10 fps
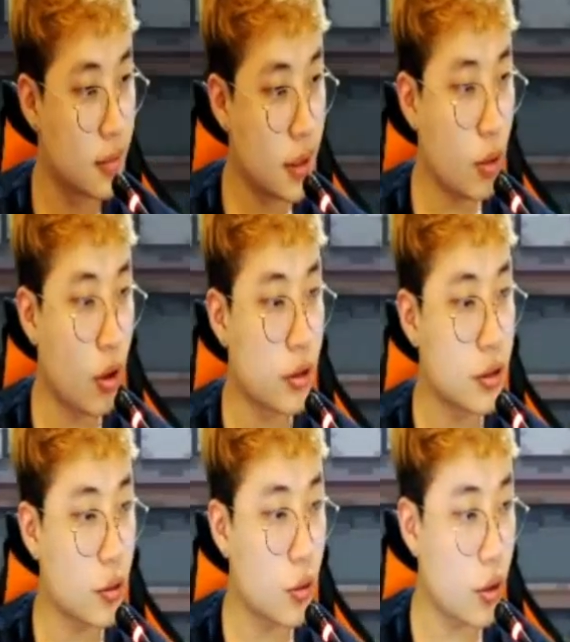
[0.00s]
피통 어느
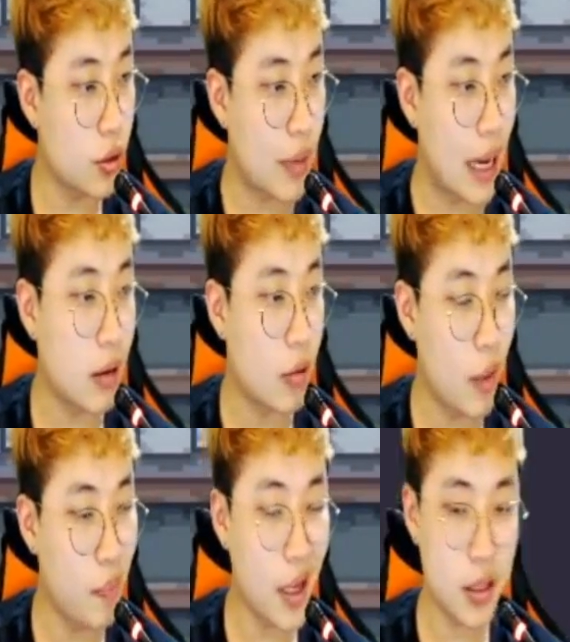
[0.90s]
정도 올려놓고 방어력
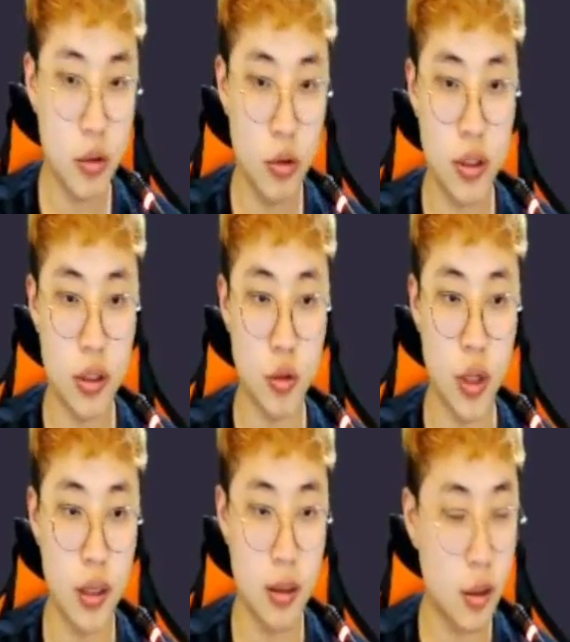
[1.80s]
회피 같은 거 올리는 게
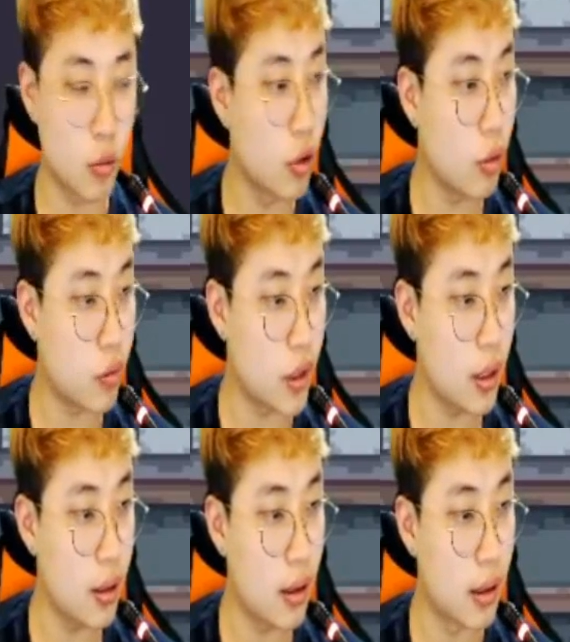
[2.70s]
좋아 일단
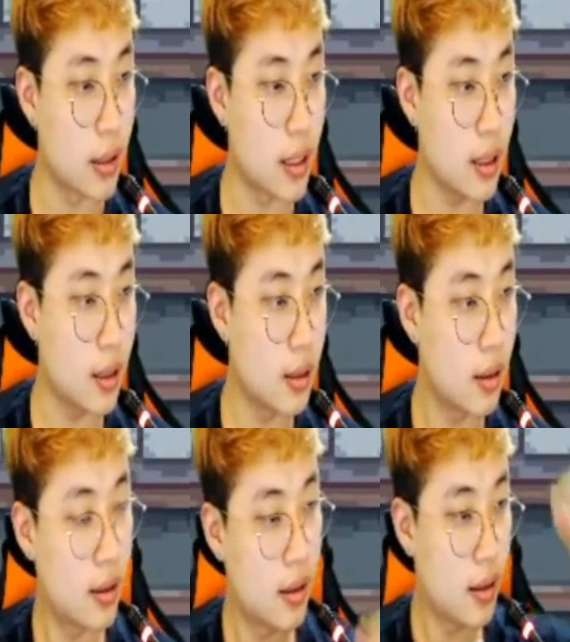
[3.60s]
공격보다 아 그래?
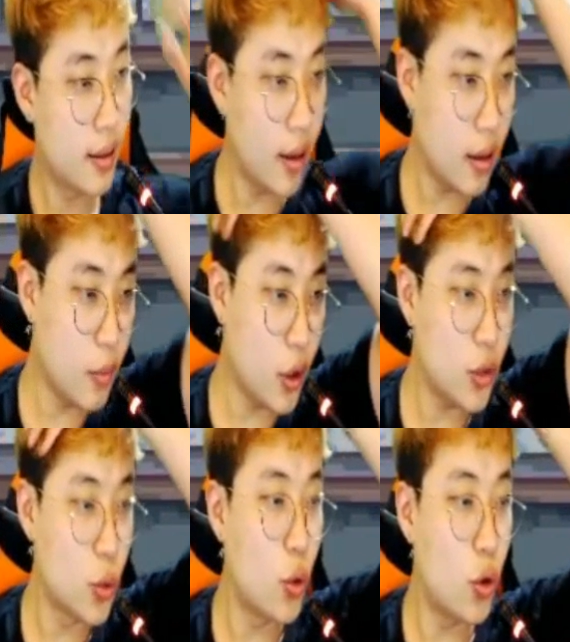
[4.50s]
백연이
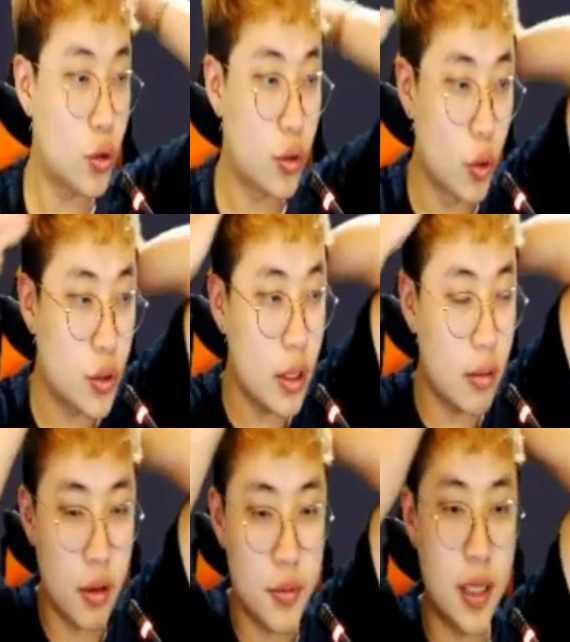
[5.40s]
머리 녹,
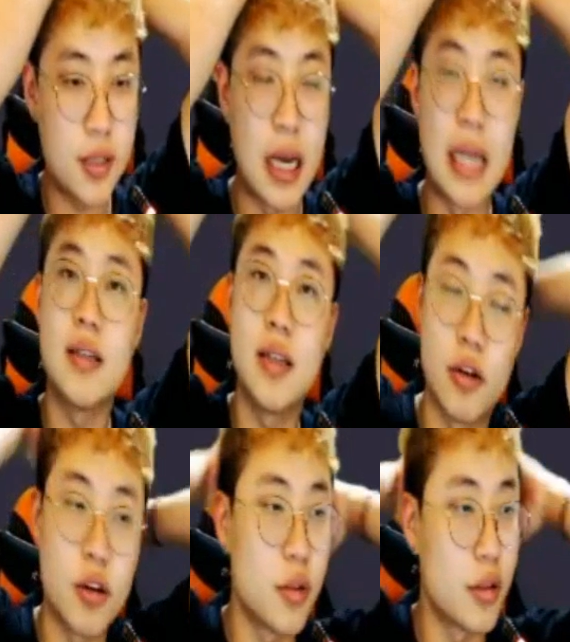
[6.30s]
녹색으로 염색해주세요 아니 근데
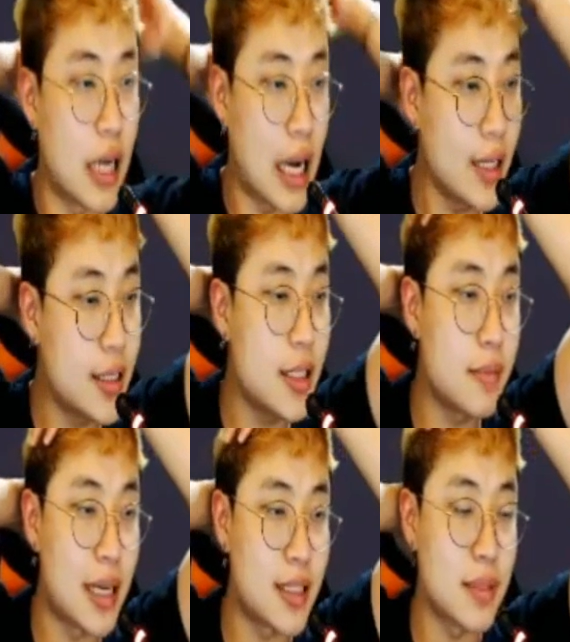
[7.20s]
여러분 들 어떻게 하시는
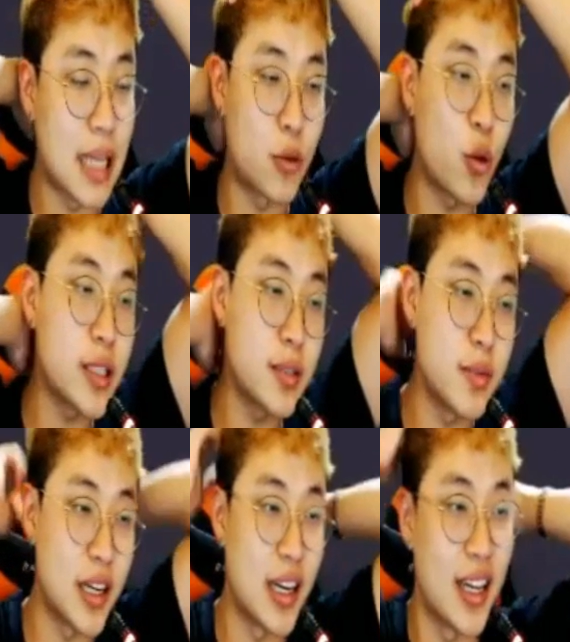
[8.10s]
말씀이 다
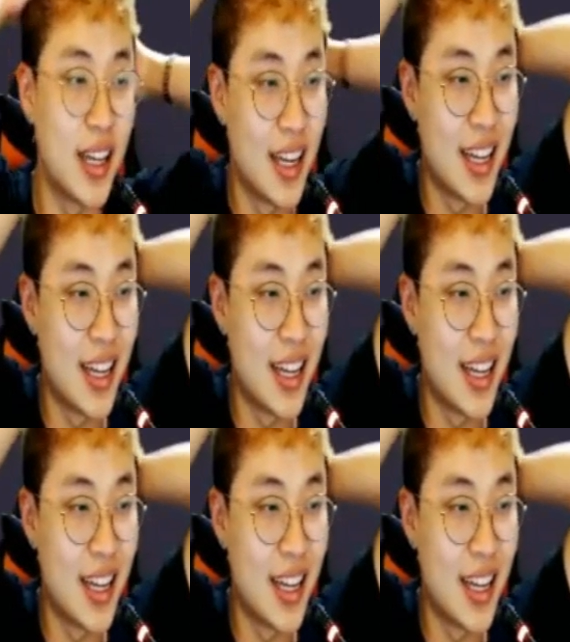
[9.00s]
똑같습니까?